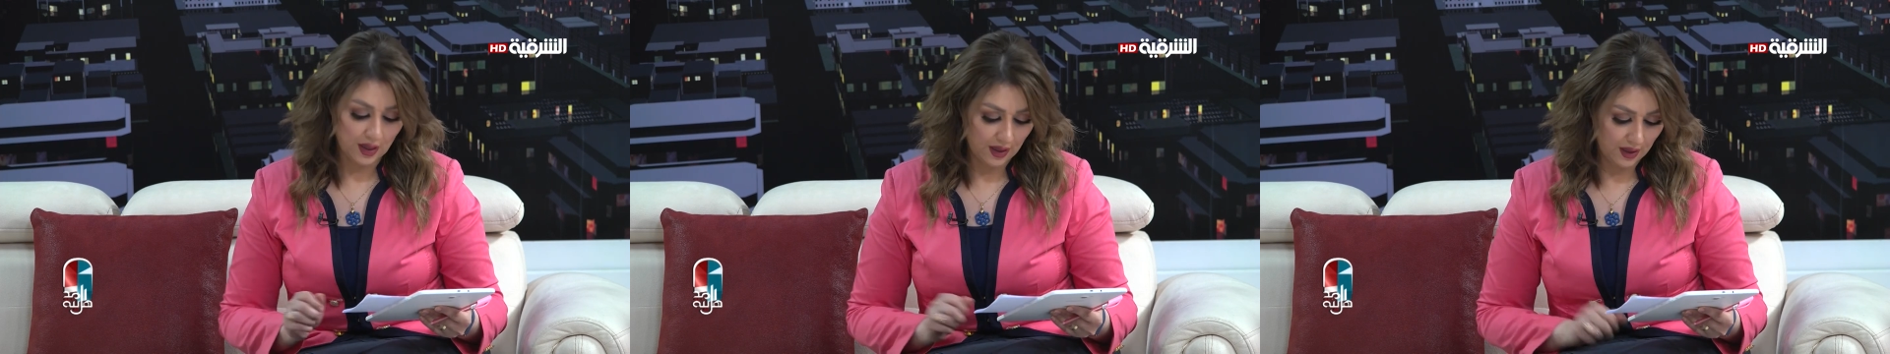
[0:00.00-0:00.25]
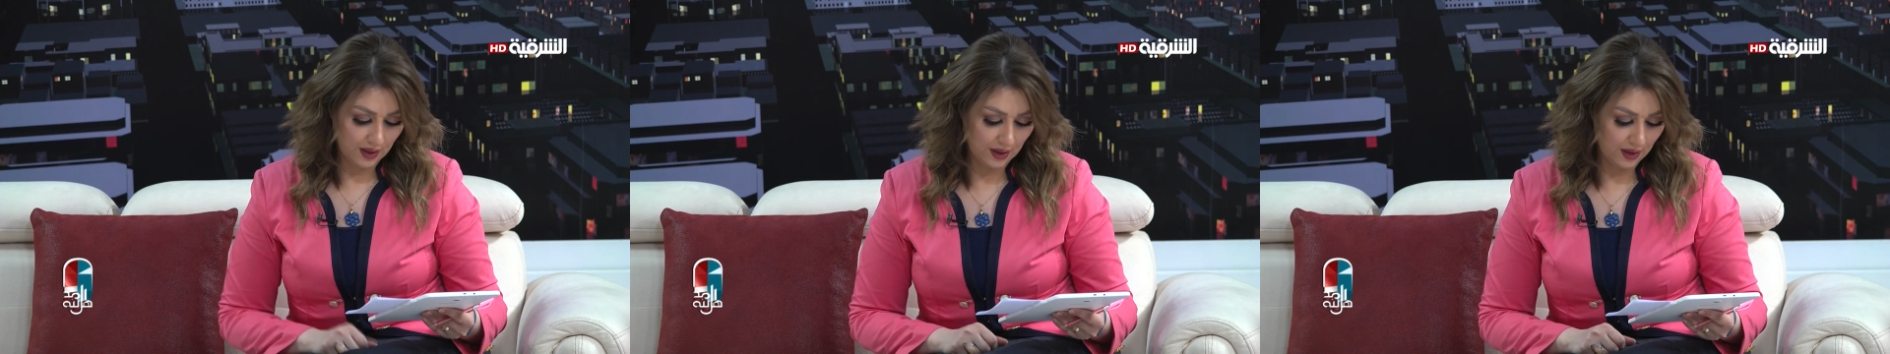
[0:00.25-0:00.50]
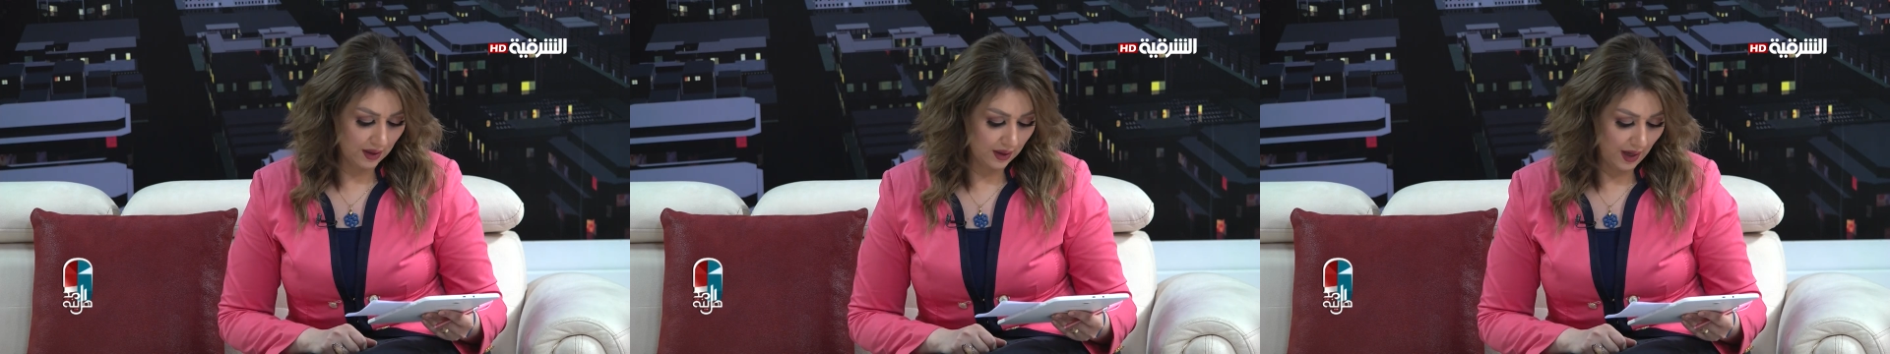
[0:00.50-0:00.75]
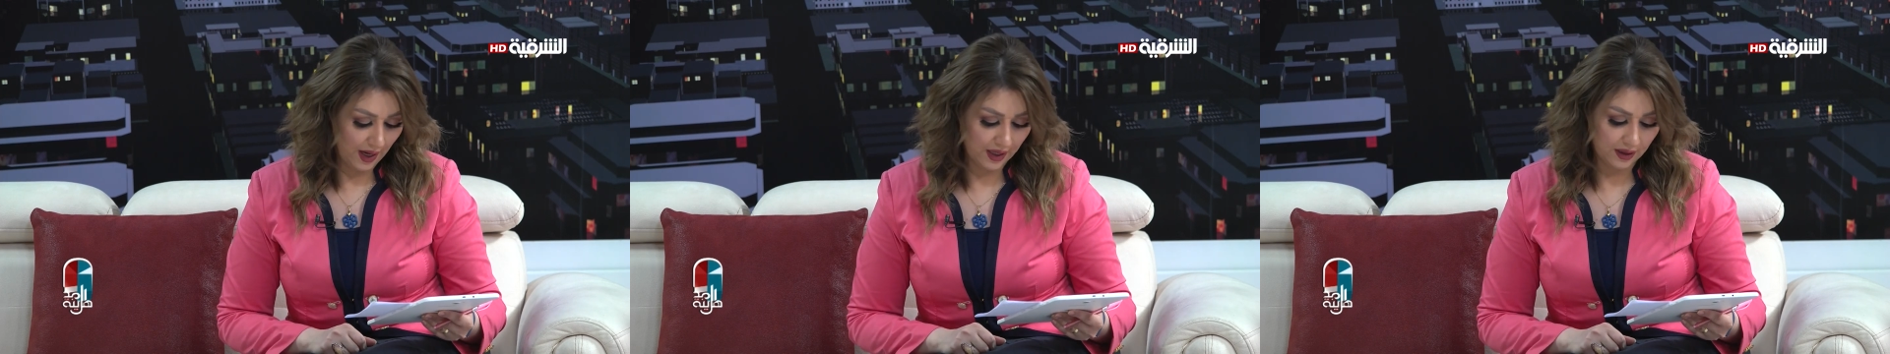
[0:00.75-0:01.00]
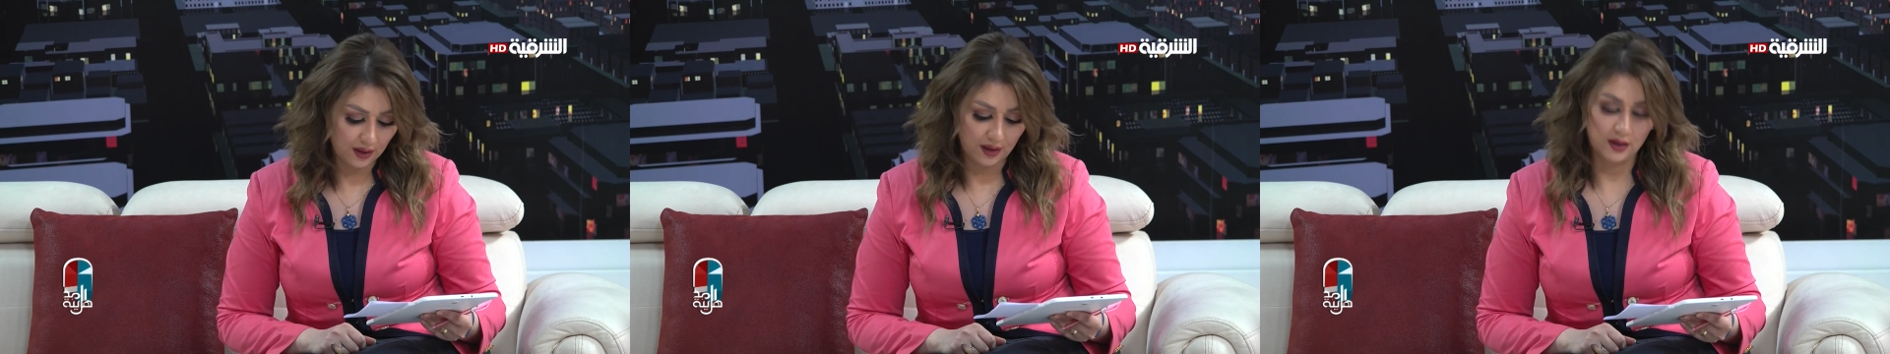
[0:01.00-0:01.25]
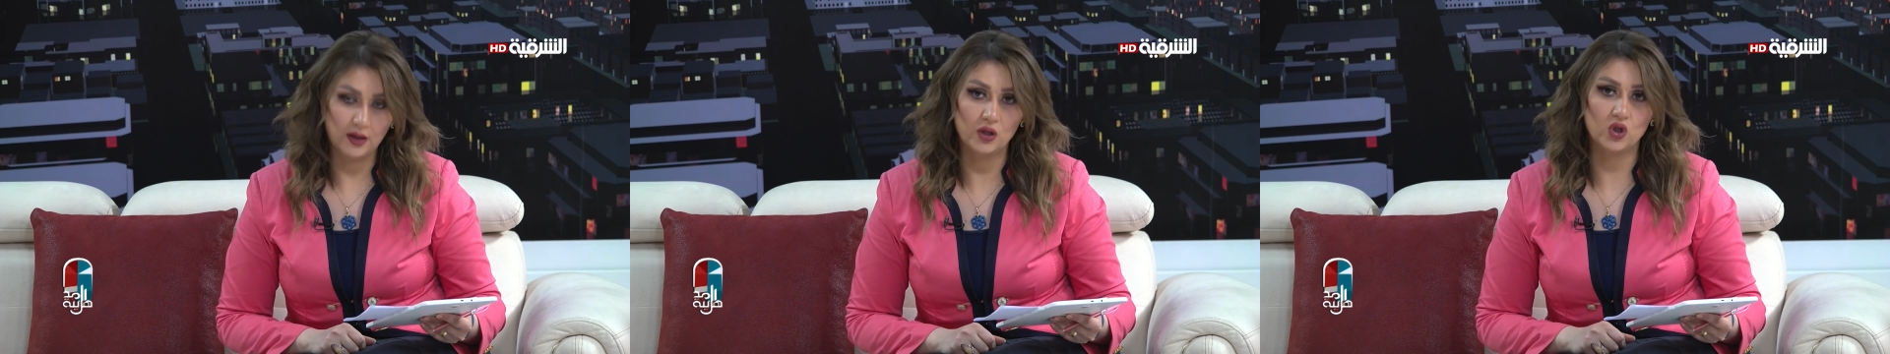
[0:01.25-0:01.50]
آه، حي
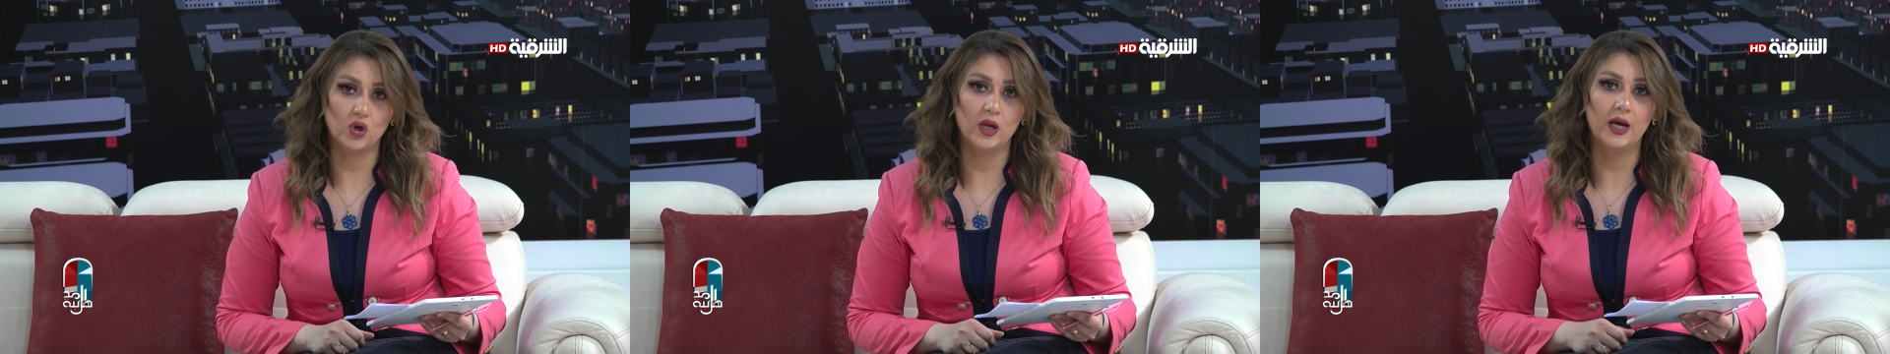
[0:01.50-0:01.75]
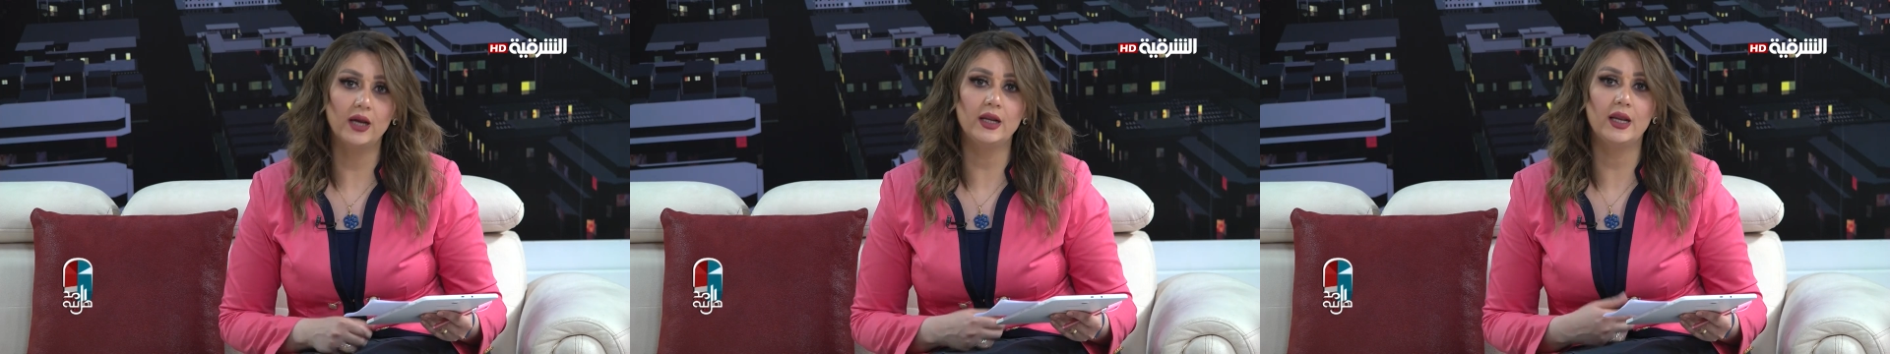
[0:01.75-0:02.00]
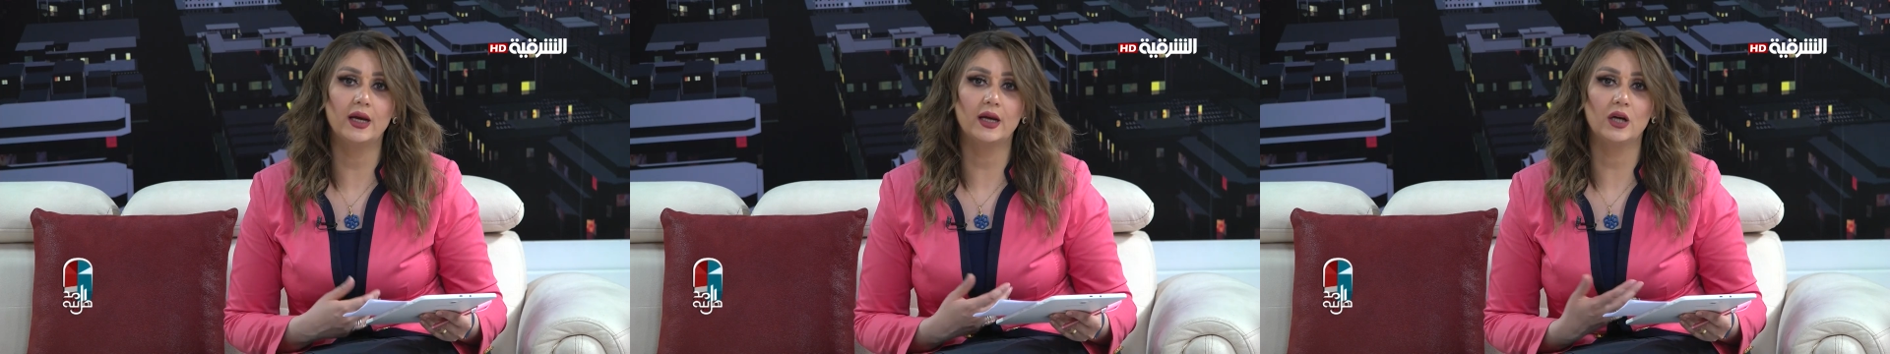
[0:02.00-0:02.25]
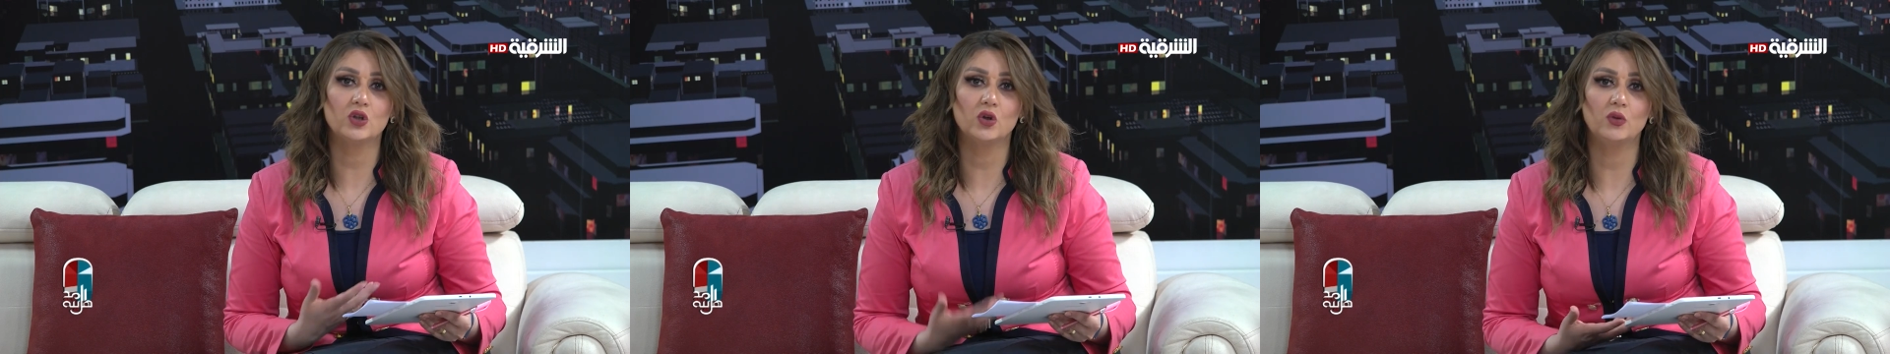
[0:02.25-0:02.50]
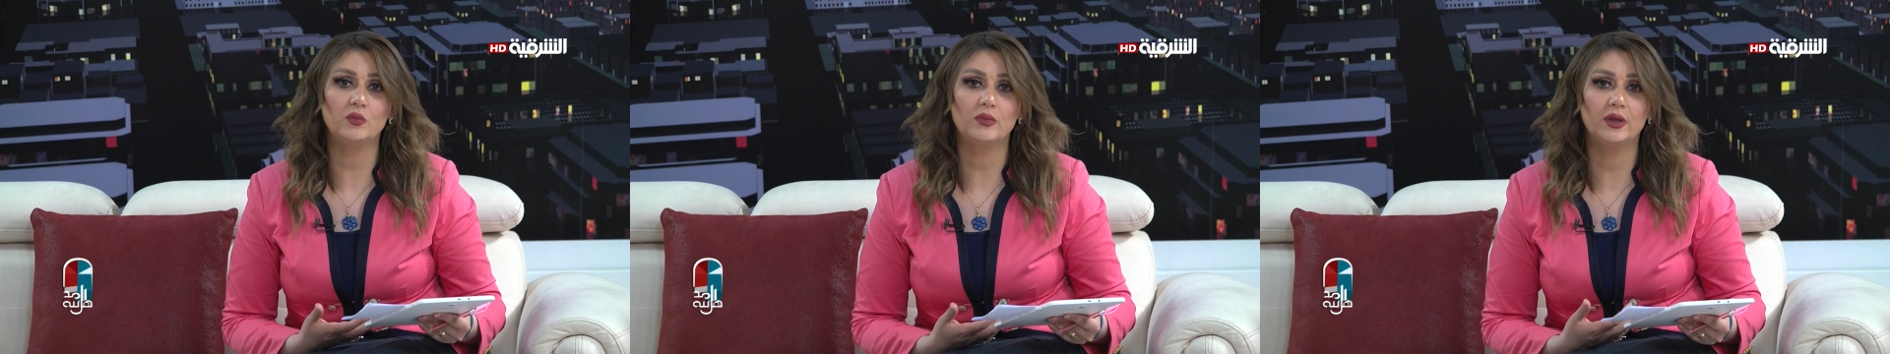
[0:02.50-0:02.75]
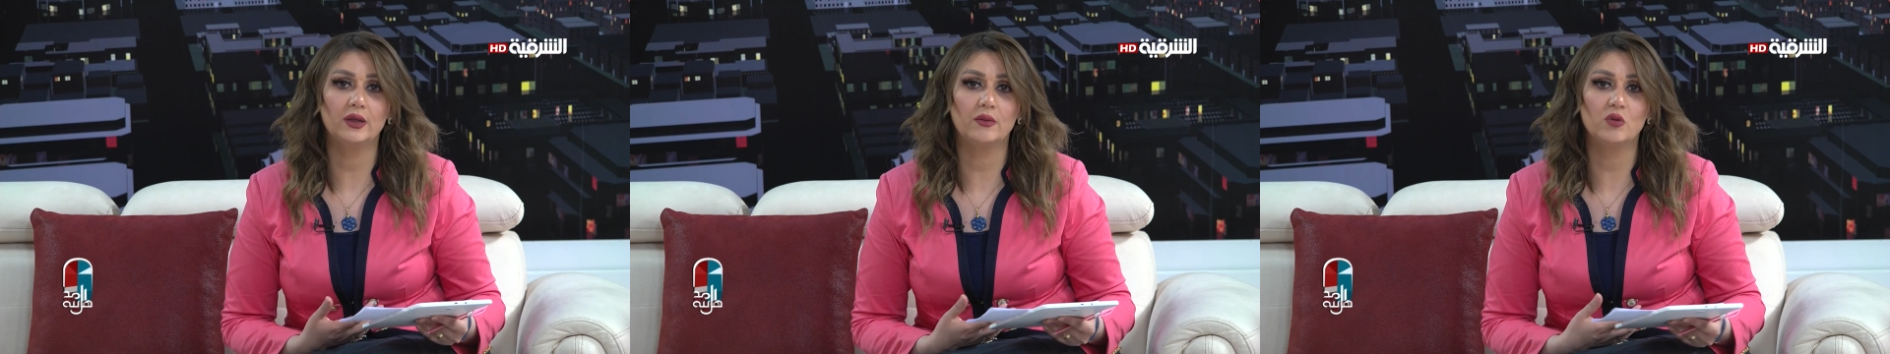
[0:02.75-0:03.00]
الجولان آه، هناك عندهم آه،